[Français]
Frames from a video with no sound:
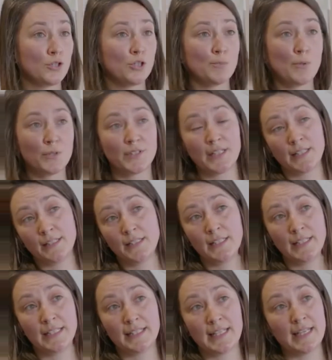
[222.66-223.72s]
spontané, qui
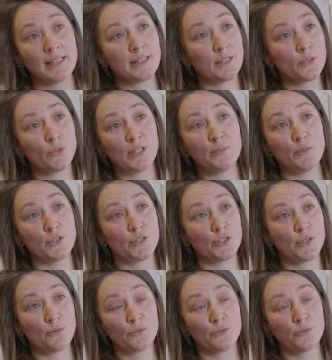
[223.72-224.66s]
était assis sur l'émotion,